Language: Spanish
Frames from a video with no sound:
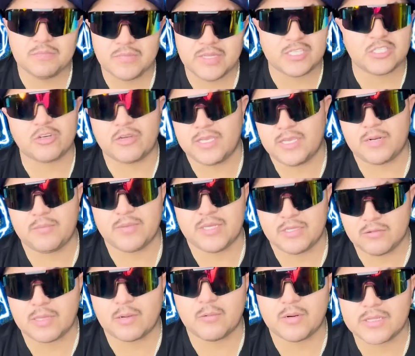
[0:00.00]
De hecho, ayer me dio
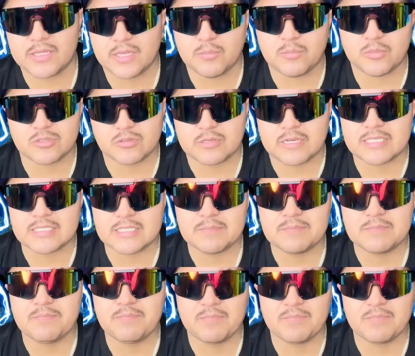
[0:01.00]
una vuelta ahí por su casa.